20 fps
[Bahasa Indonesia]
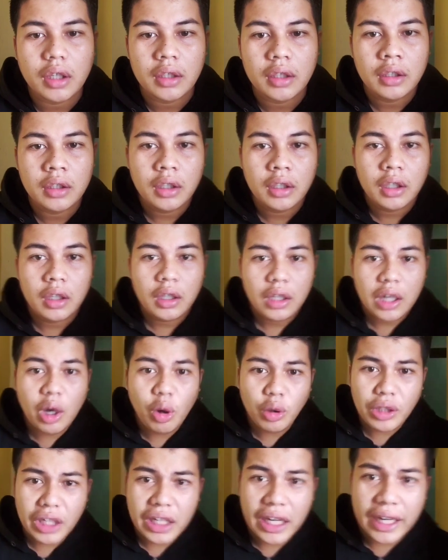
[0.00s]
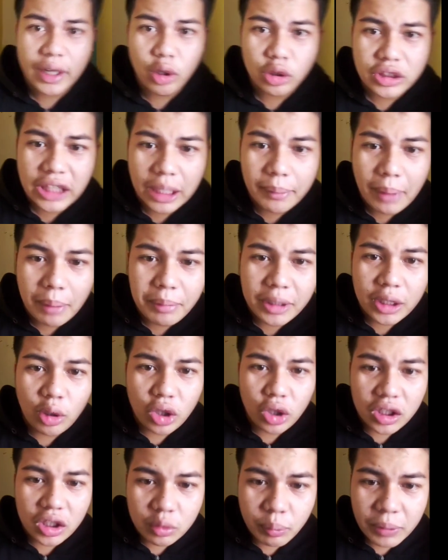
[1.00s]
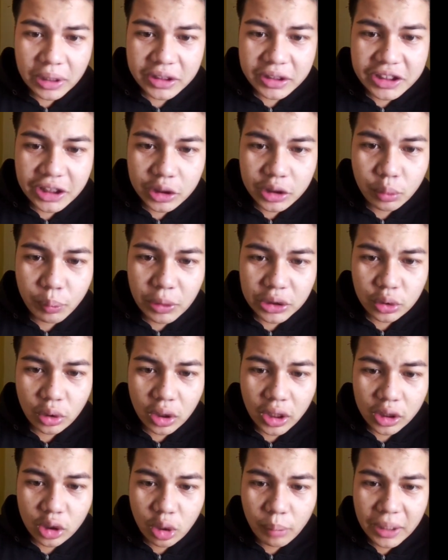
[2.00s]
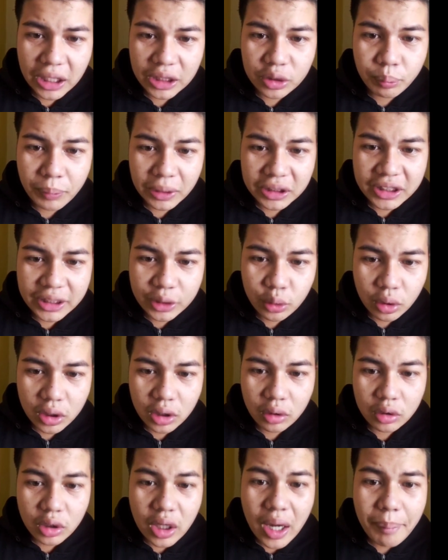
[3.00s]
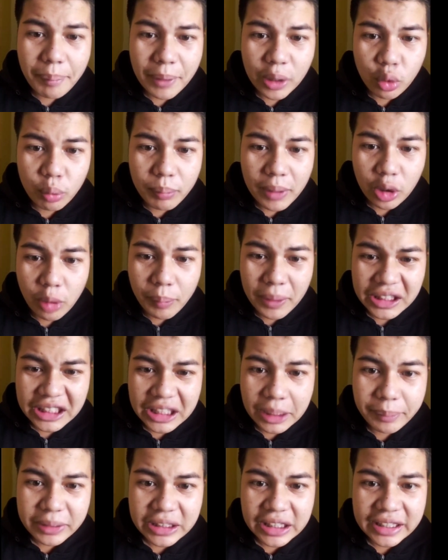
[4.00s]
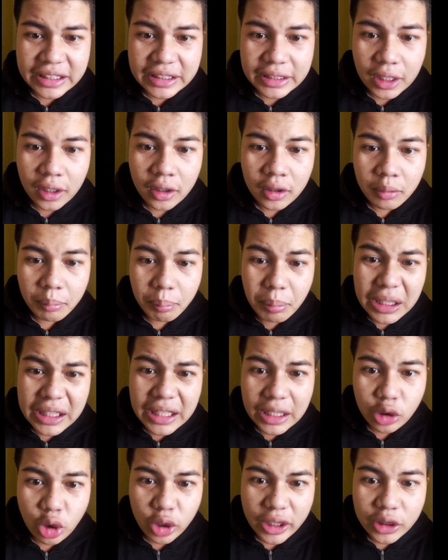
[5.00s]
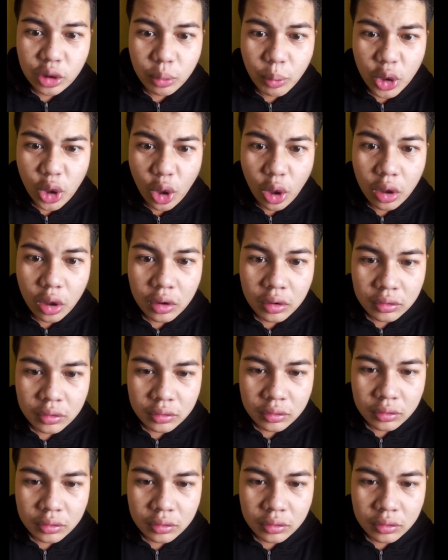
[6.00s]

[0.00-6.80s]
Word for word: itu orang. Kau yang gak ada otak babi, orang mau masjid itu buat sholat, kau malah tumbuh tidur kau. Kenapa di rumah kau mati kipas anginnya? Belilah token tuh bodoh.